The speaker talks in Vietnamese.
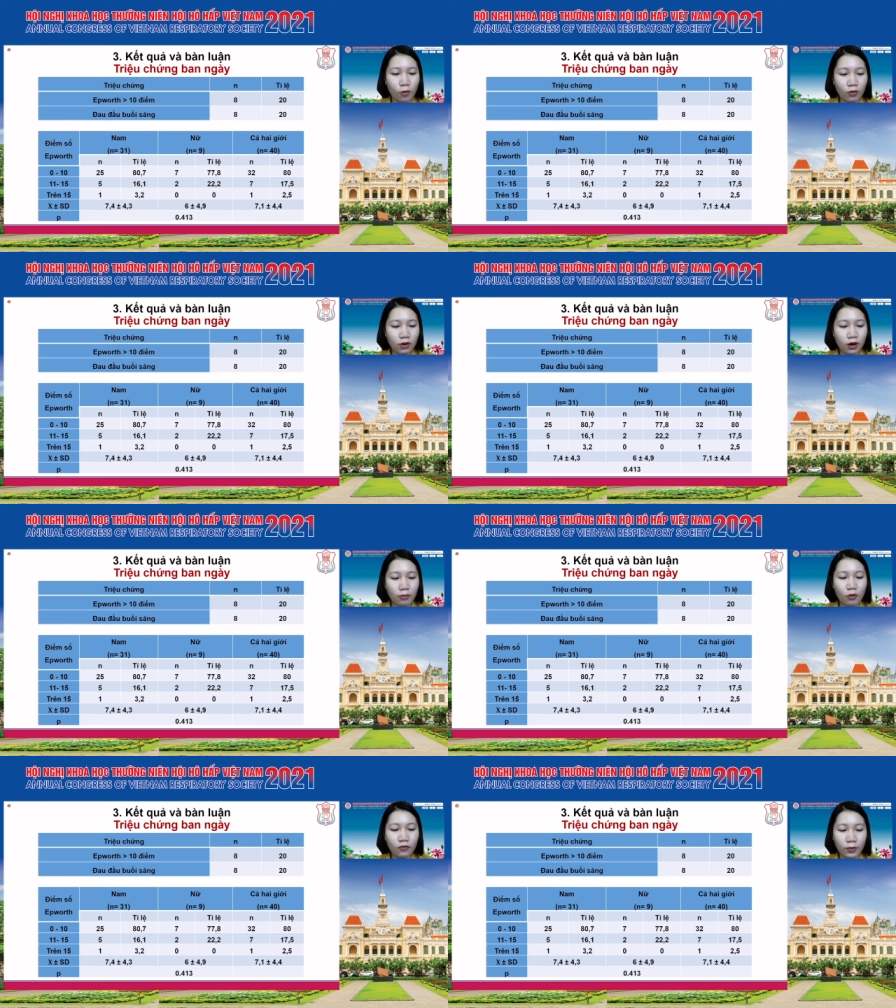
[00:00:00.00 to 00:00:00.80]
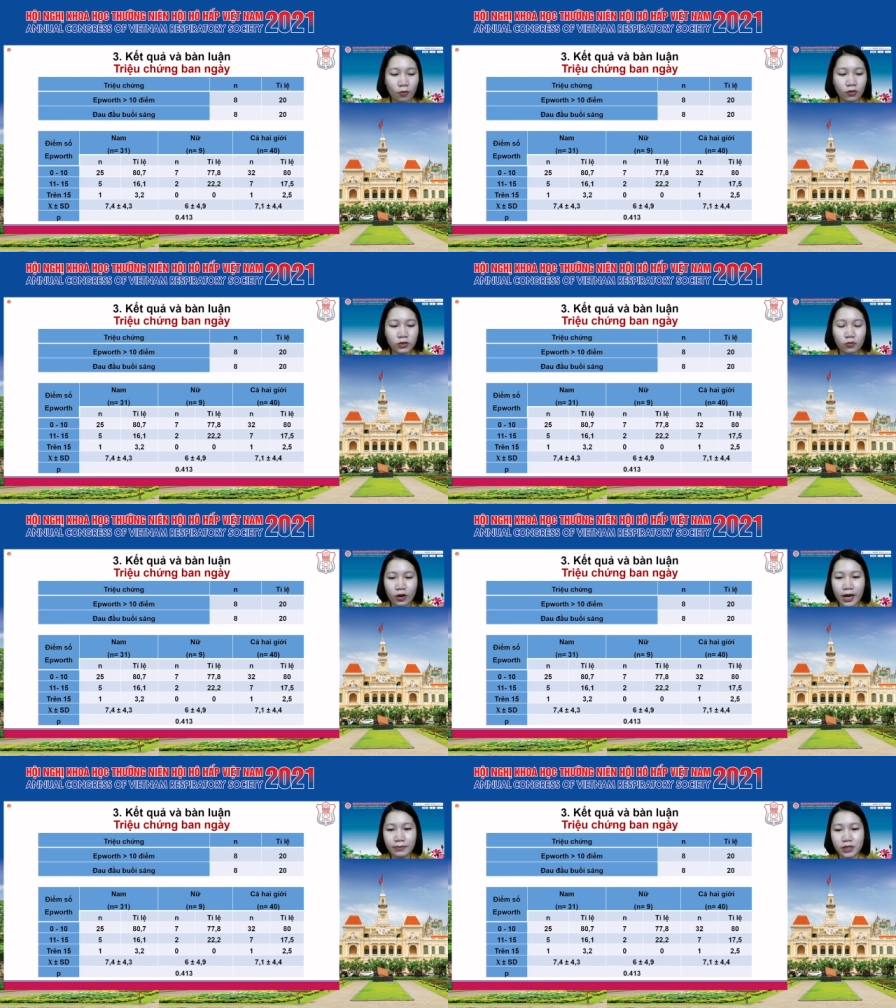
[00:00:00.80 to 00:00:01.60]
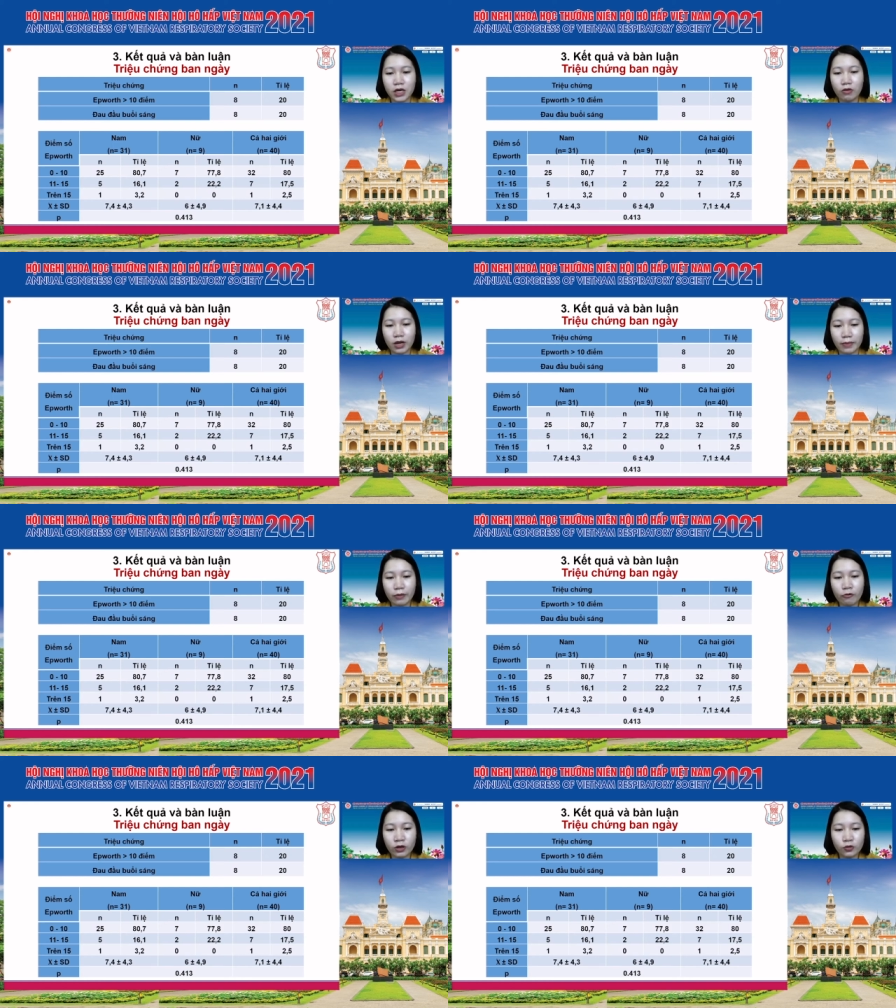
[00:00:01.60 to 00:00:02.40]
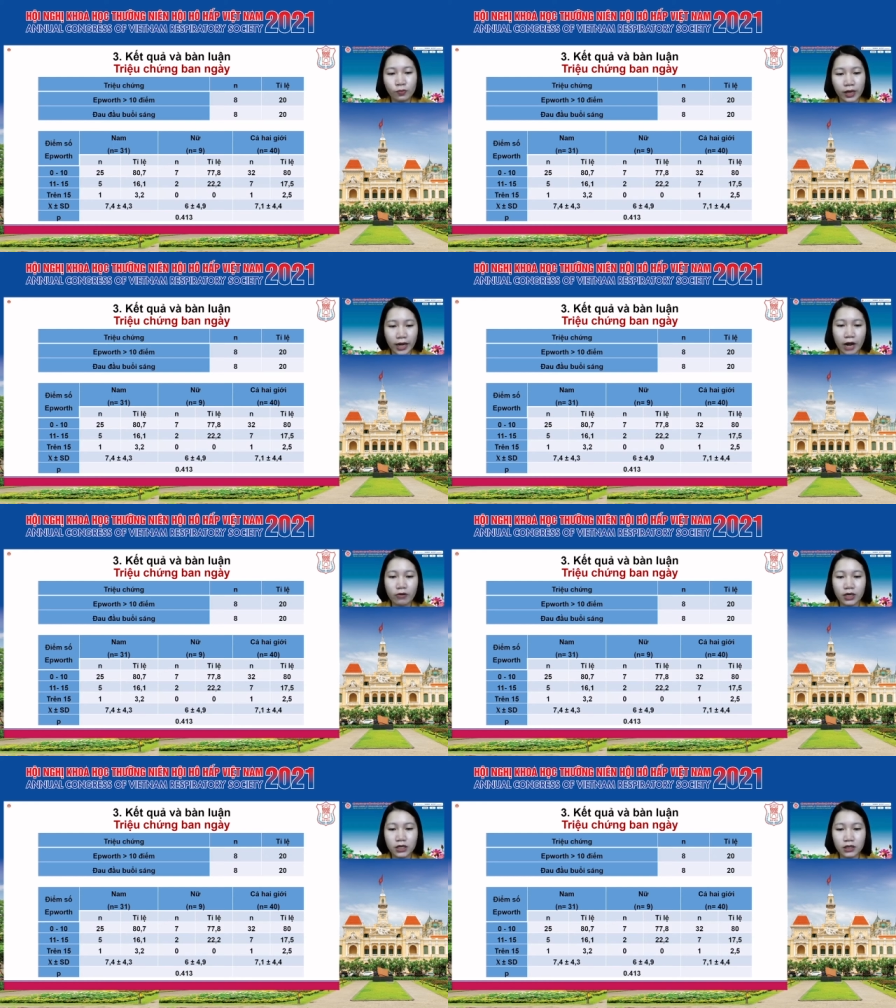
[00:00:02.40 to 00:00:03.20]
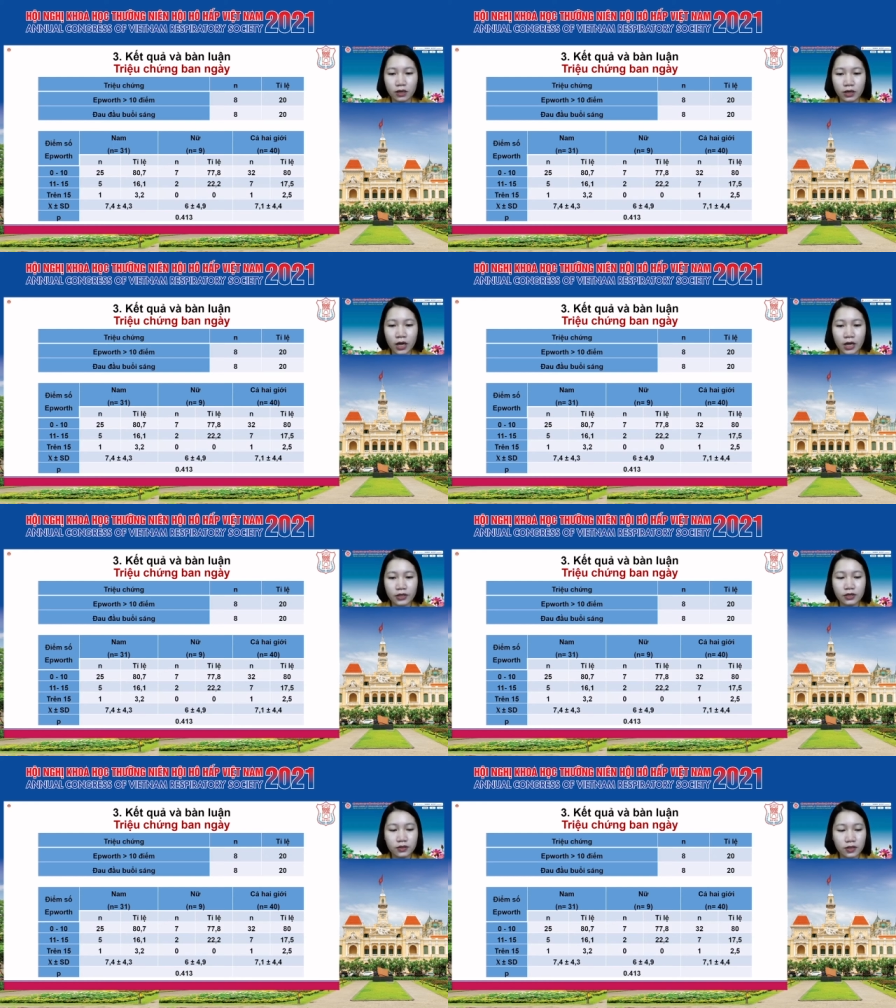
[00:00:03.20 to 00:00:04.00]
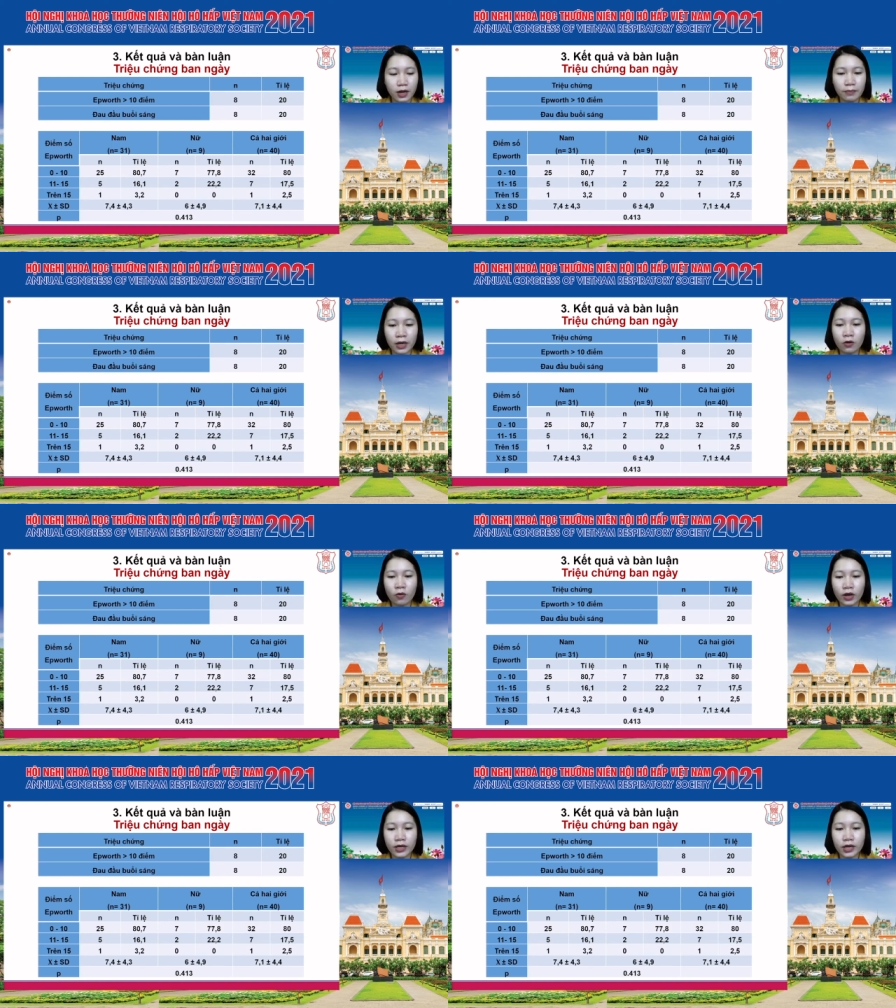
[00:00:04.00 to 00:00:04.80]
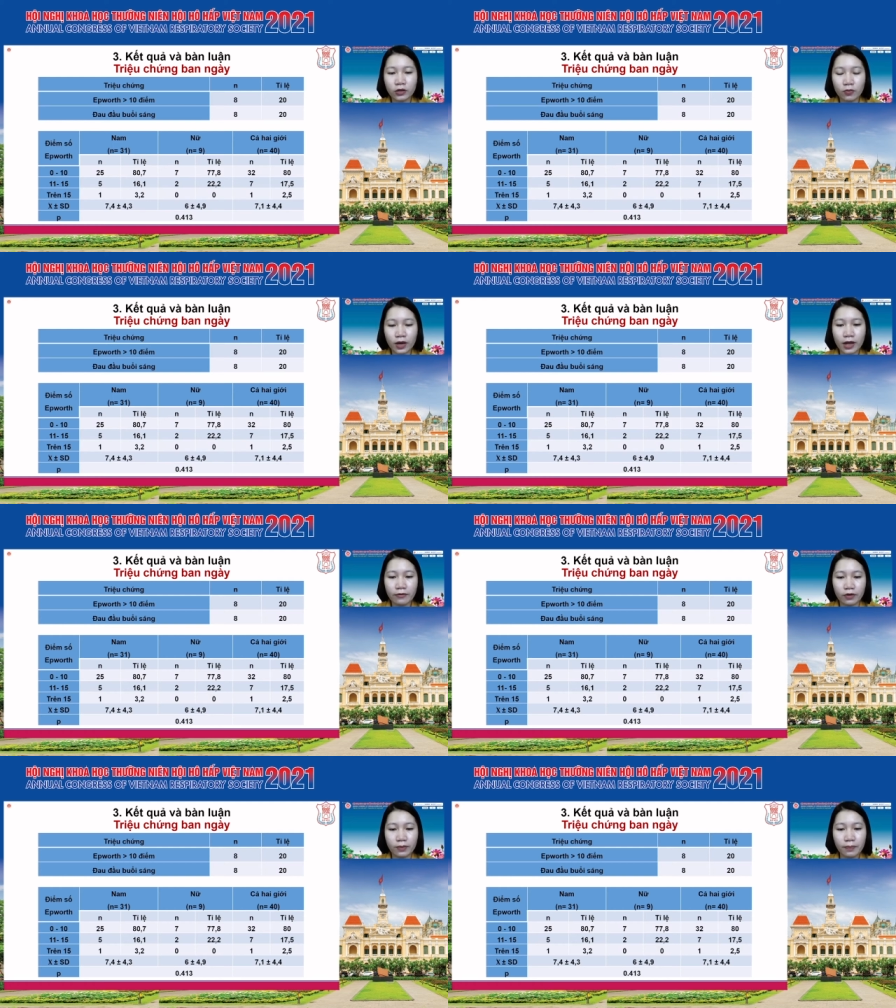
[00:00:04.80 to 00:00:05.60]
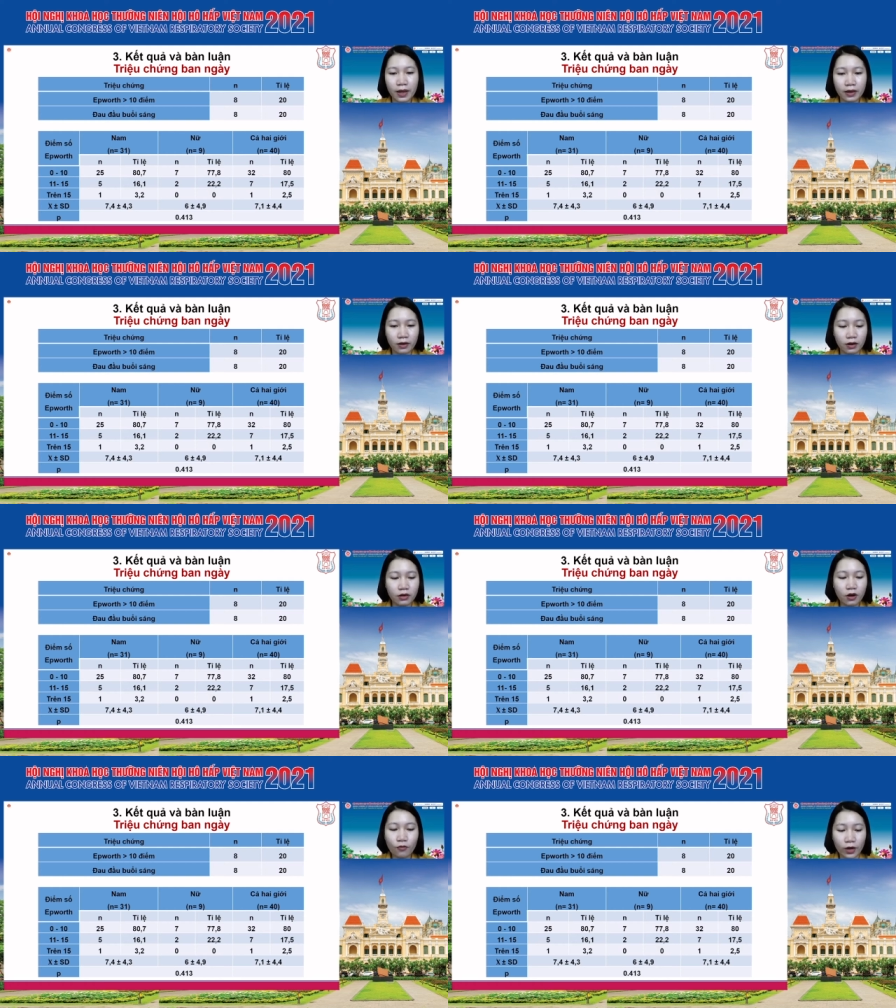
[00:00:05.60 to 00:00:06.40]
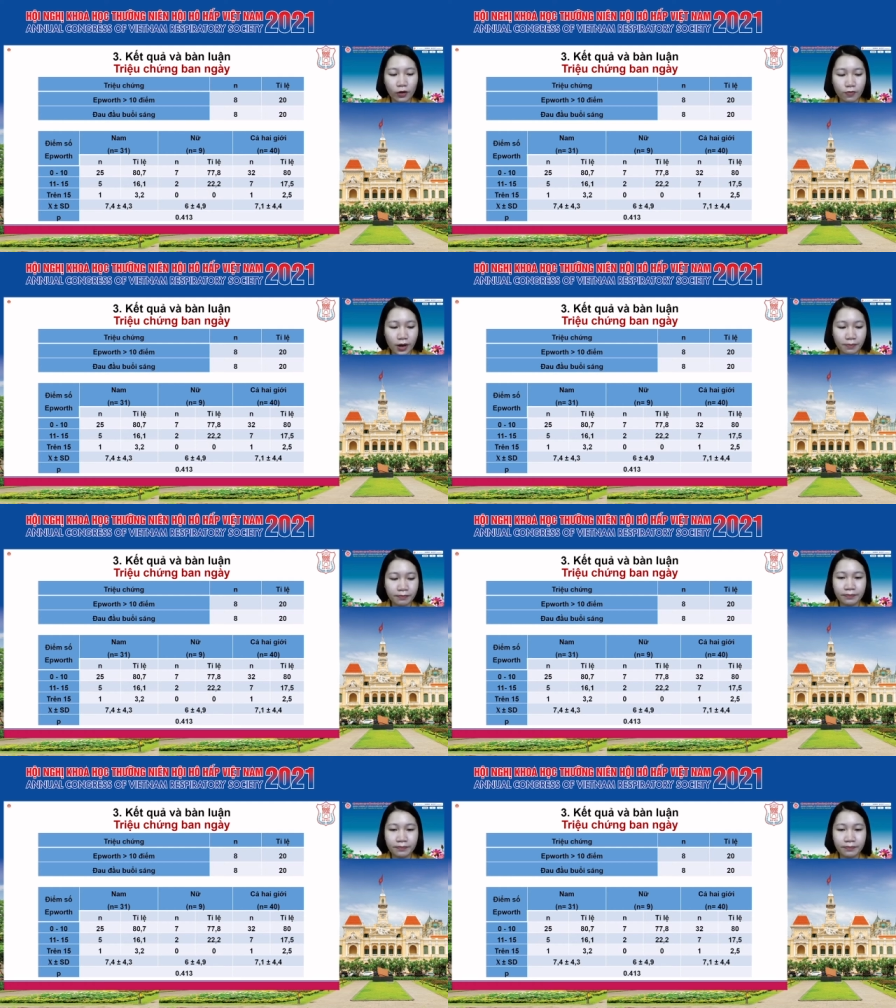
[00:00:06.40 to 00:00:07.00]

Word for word: 4 4,4 trong đó nam giới có điểm Epworth trung bình cao hơn nữ giới nhưng sự khác biệt không có ý nghĩa thống kê với P lớn hơn 0,05.